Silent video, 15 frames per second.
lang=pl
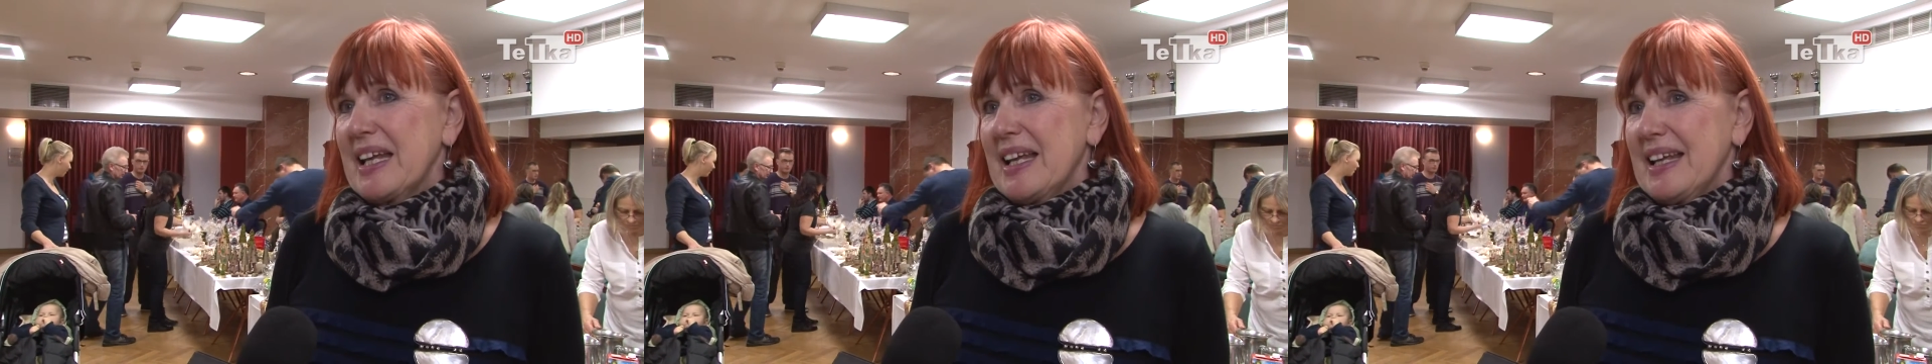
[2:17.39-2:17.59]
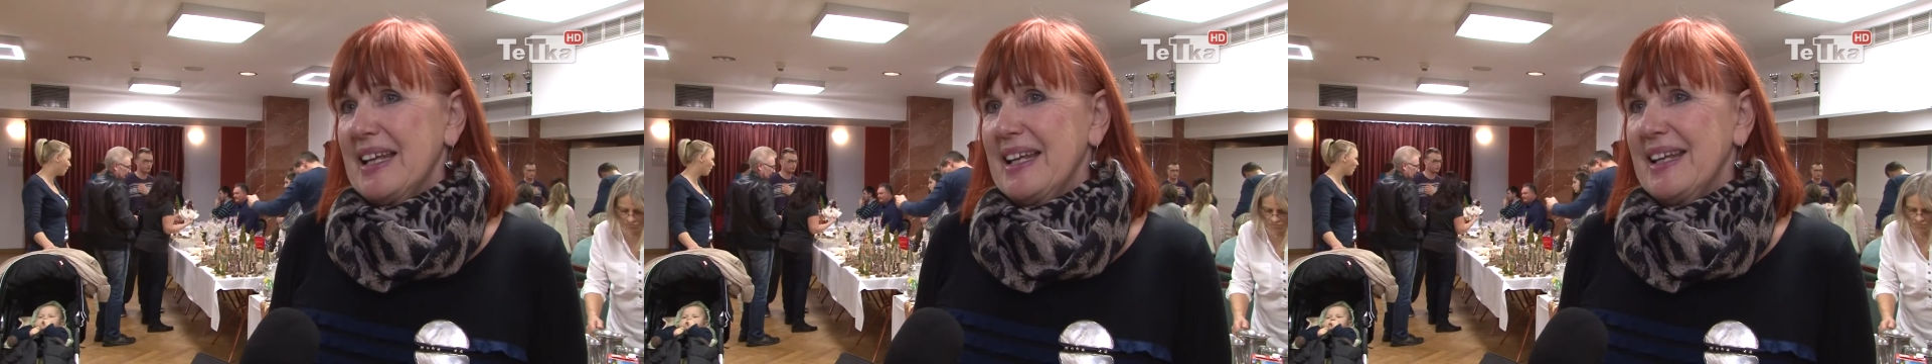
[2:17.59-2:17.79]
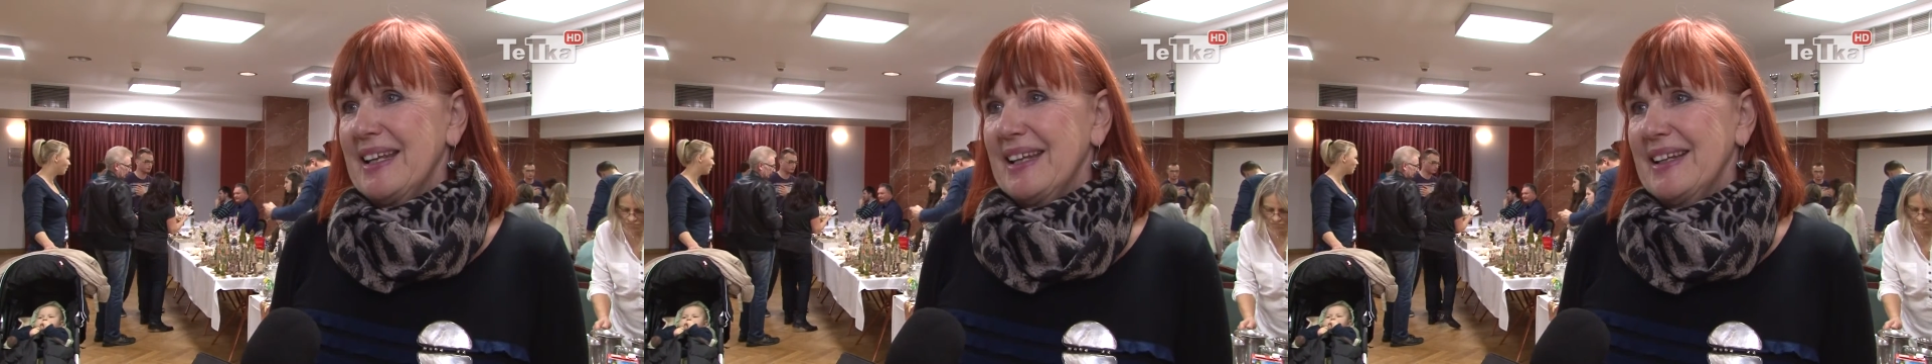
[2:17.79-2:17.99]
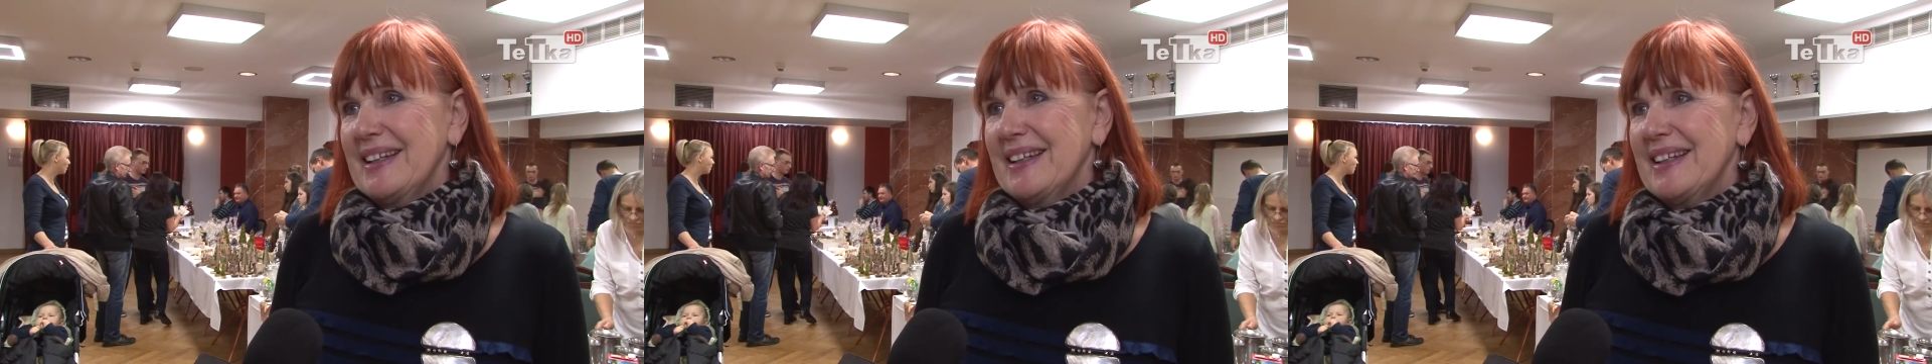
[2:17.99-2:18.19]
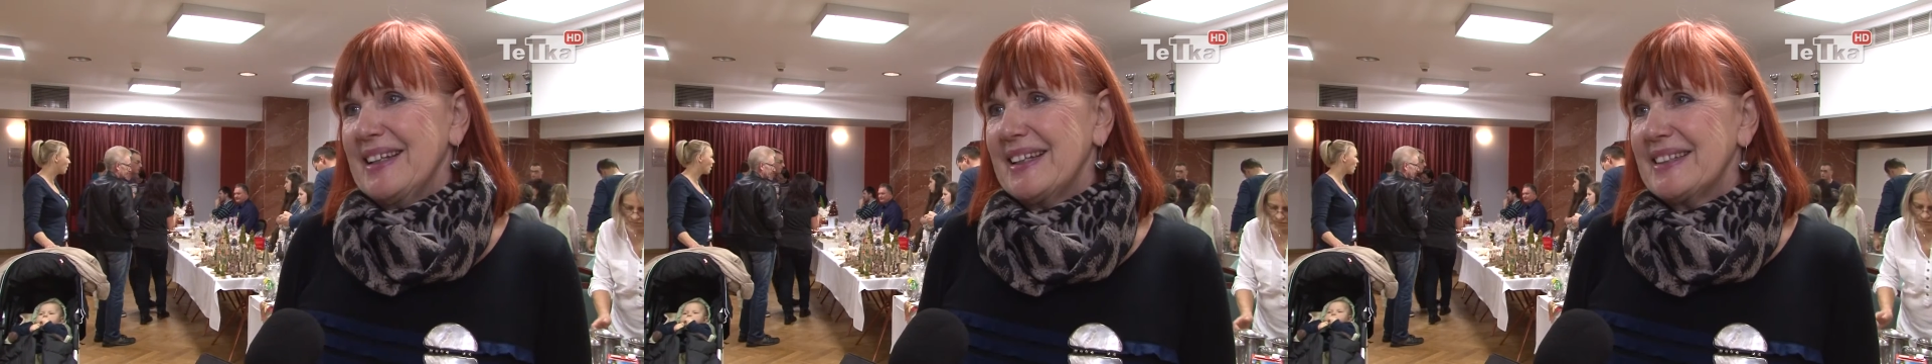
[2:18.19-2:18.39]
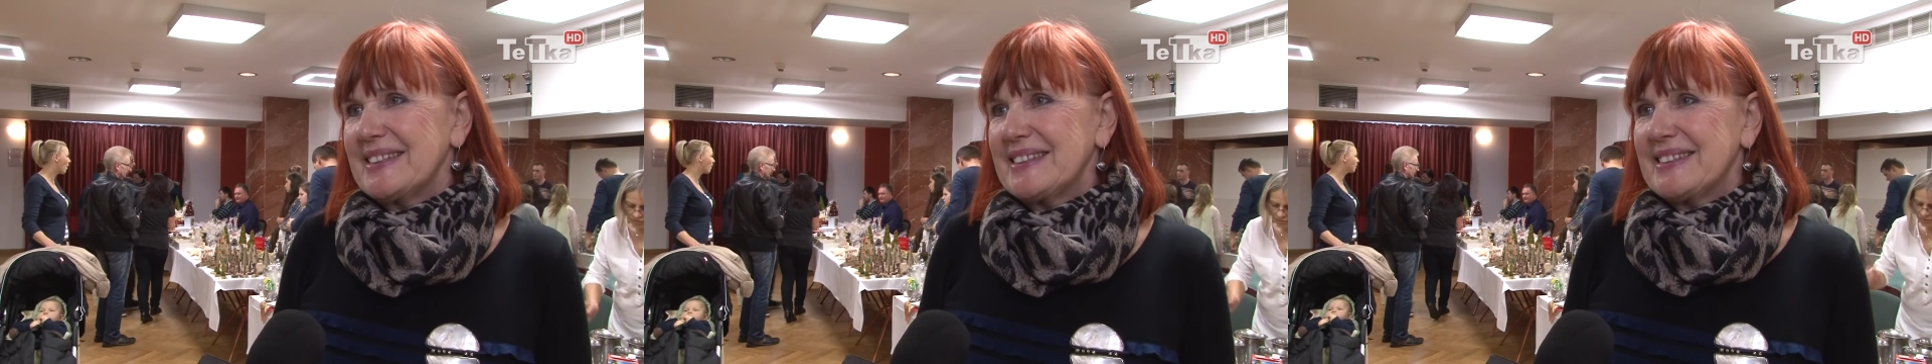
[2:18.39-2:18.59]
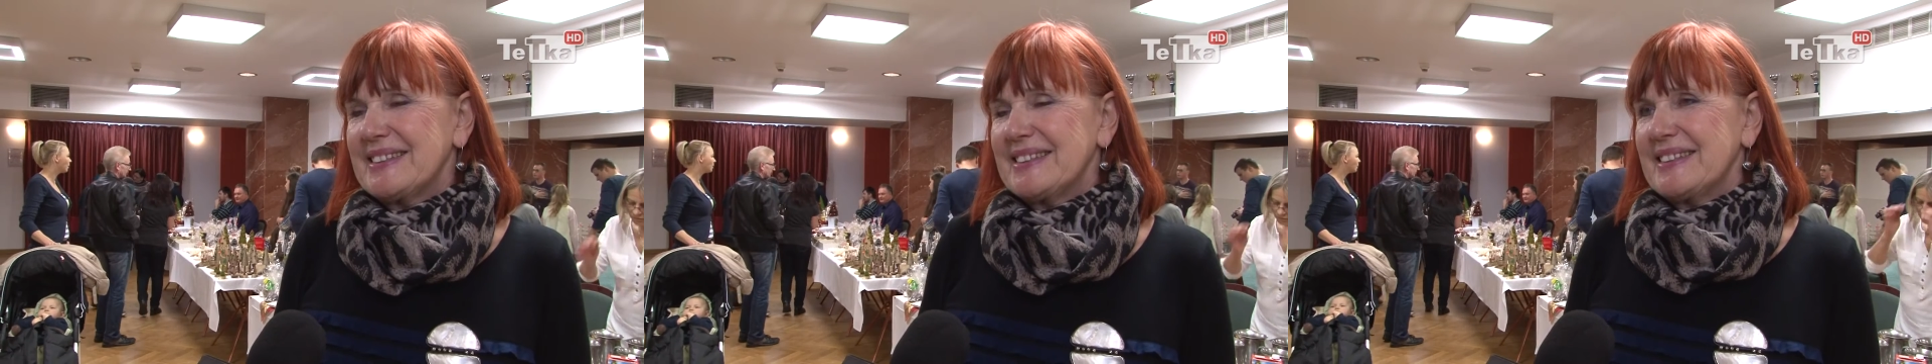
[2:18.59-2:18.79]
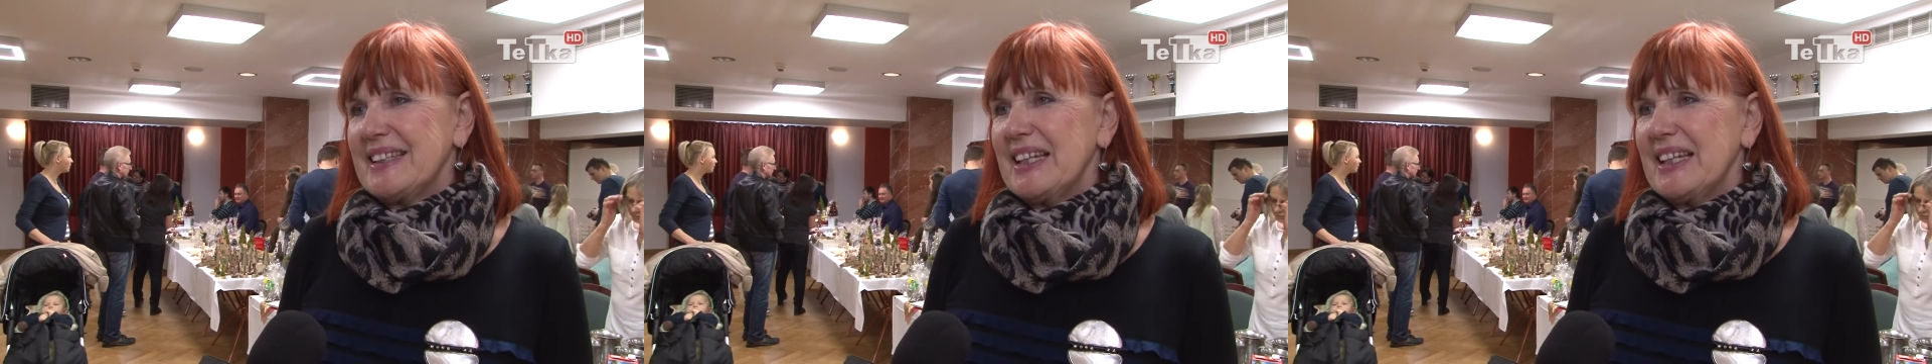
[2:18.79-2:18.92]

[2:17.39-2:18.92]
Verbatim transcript: Y, z